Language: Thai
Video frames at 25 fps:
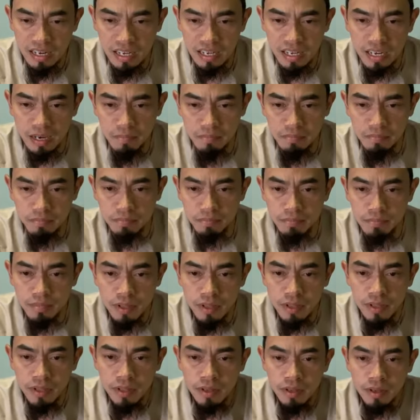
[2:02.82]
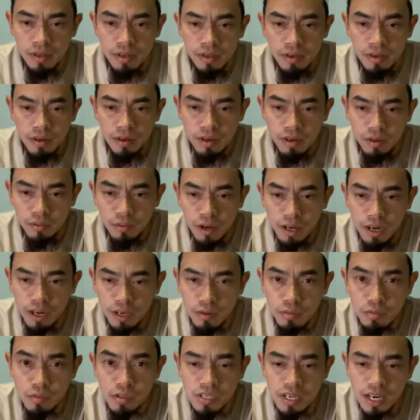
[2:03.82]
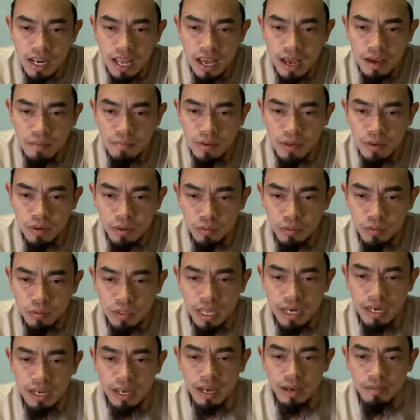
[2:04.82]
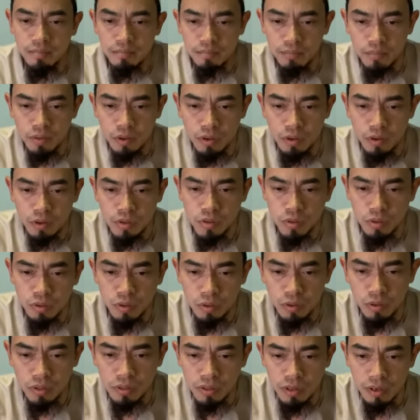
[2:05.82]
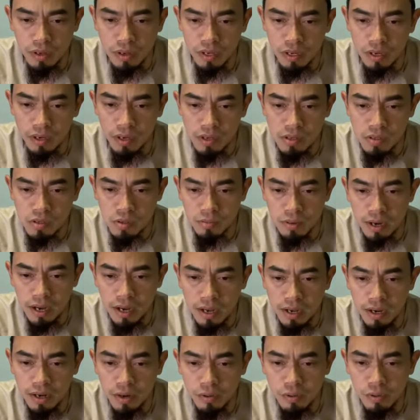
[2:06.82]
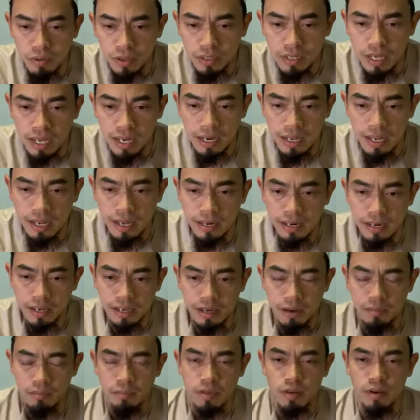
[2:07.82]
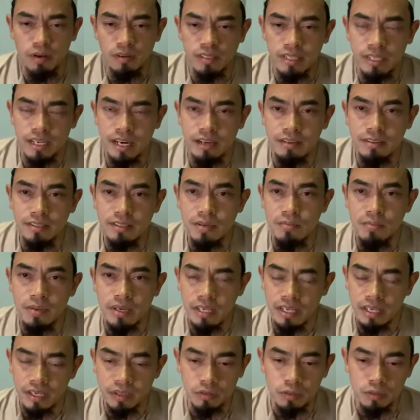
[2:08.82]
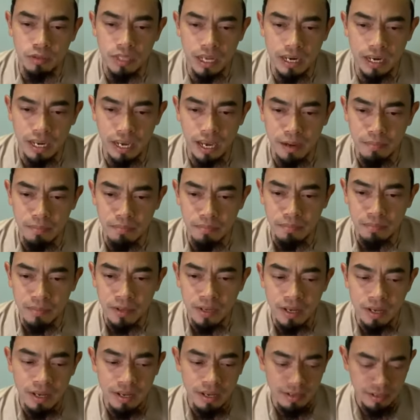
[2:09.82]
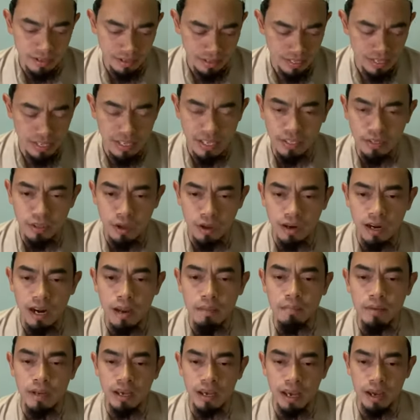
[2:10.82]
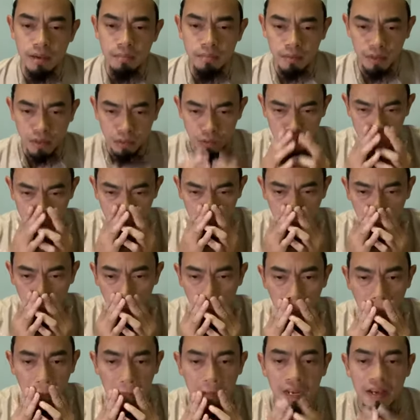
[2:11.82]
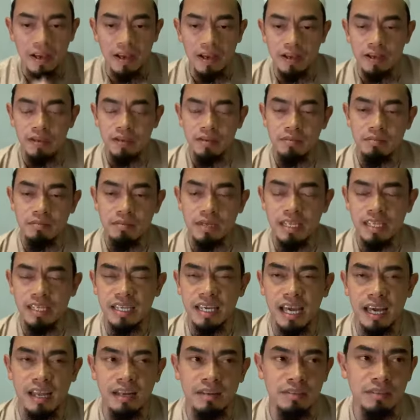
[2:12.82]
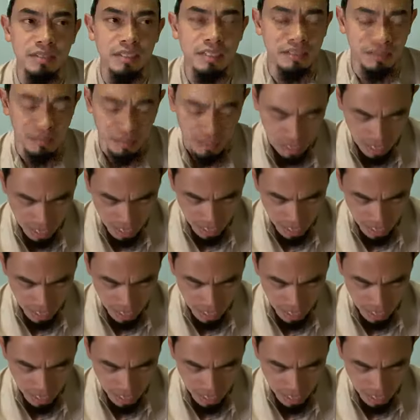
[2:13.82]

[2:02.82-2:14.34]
นะครับวะอะลัยกุมุสสลามพี่น้องทุกท่านนะครับขอชูโกรต่ออัลลอฮฺซุบฮานะฮูวะตะอาลานะครับพี่น้องที่รักที่มีเกียรติทุกท่านนะครับยินดีต้อนรับนะครับเข้าสู่นะรายการเรื่อง